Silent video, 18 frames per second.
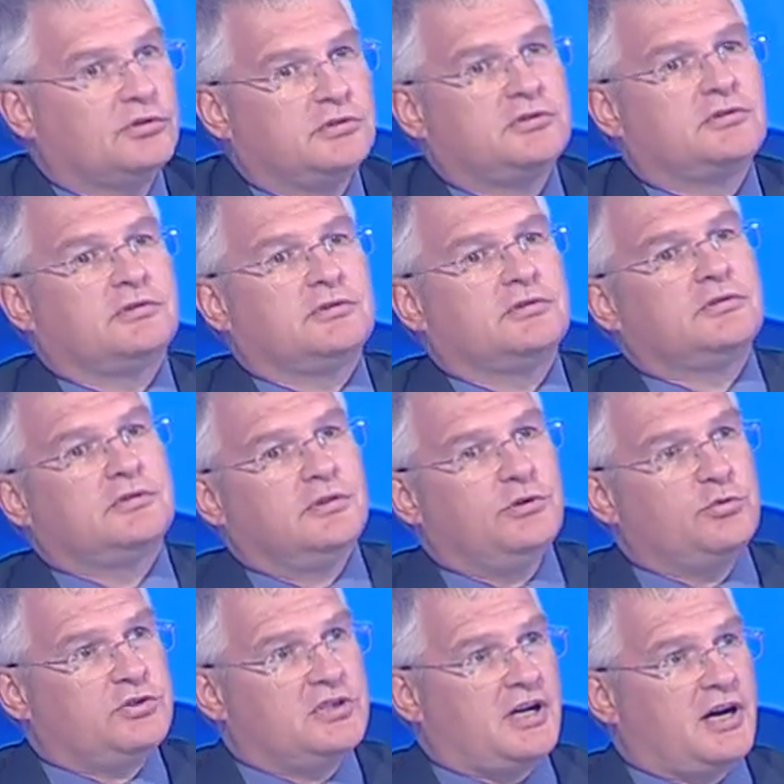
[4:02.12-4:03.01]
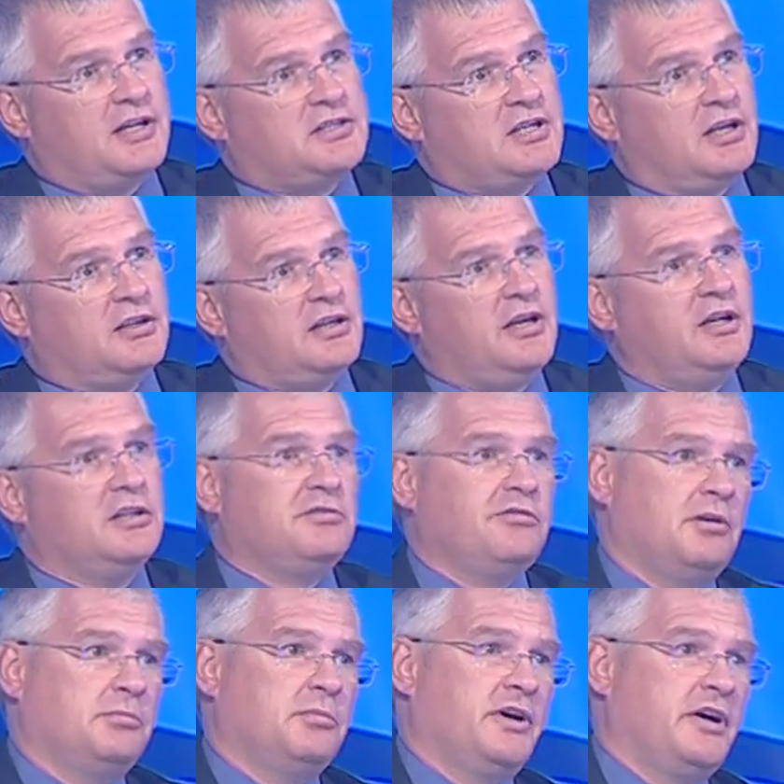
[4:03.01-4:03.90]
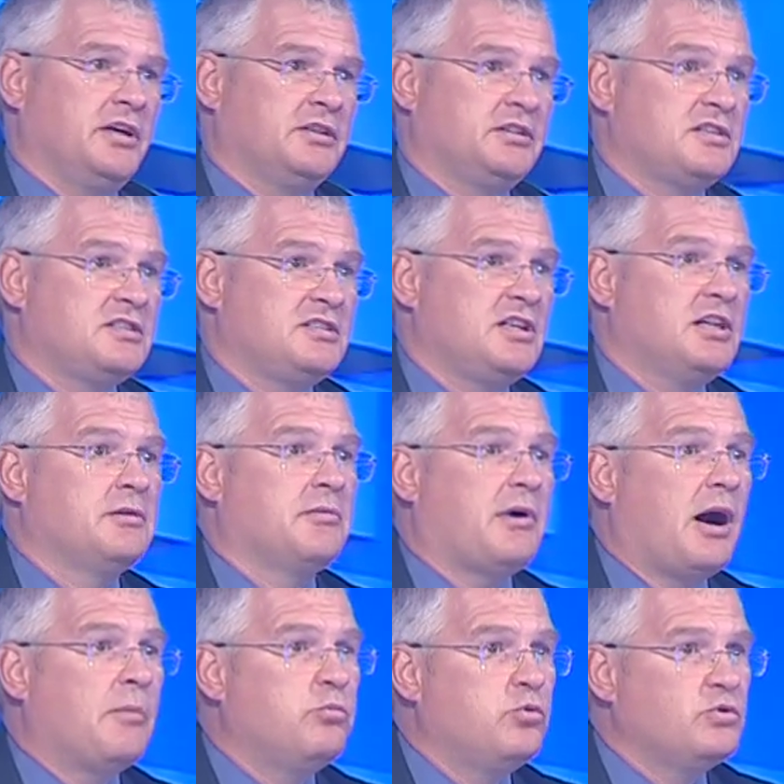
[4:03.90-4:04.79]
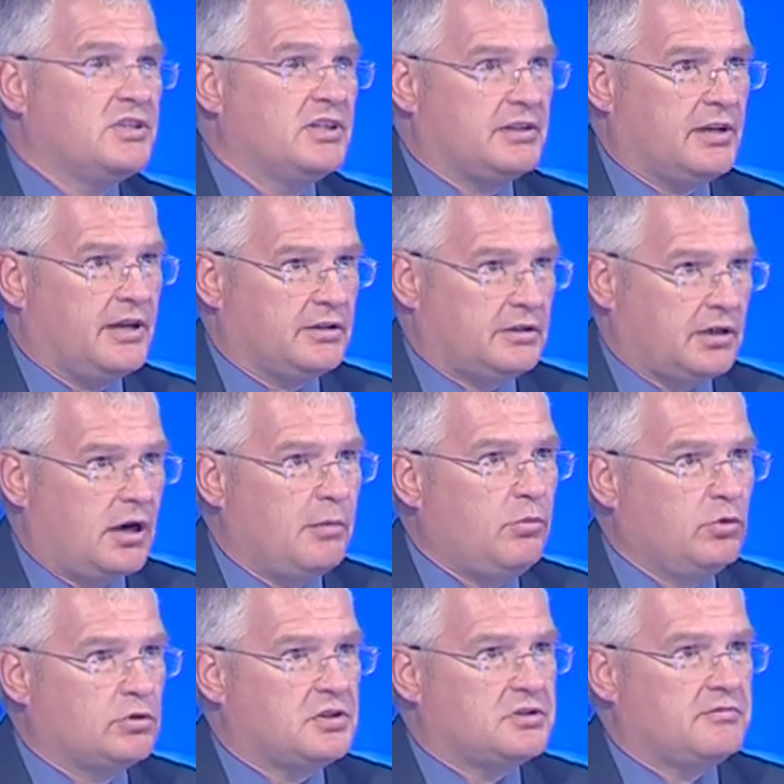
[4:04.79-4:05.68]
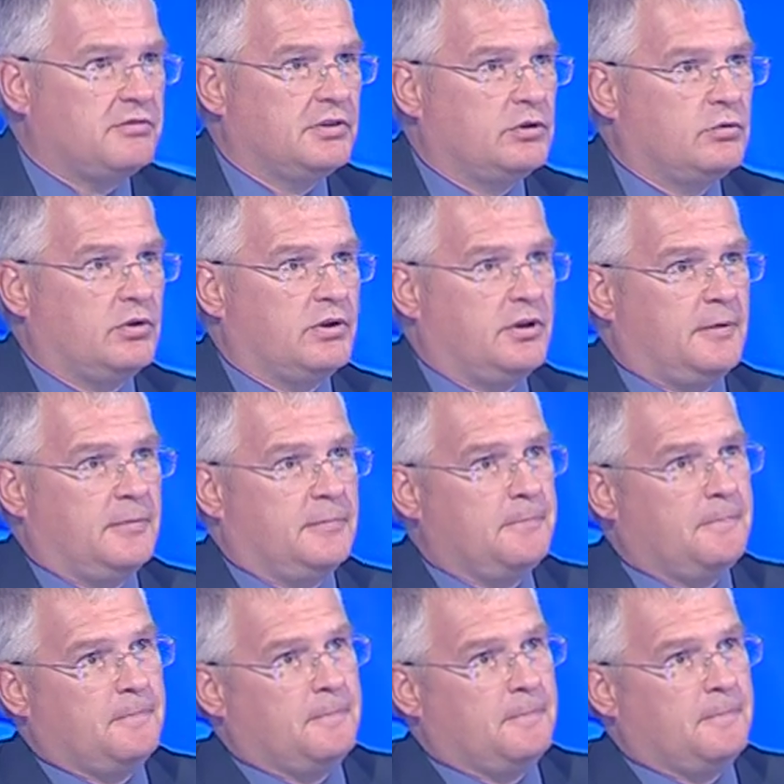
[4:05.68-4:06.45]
вот э, люди хотят этого, мы это сделаем, а будет ли это работать в итоге?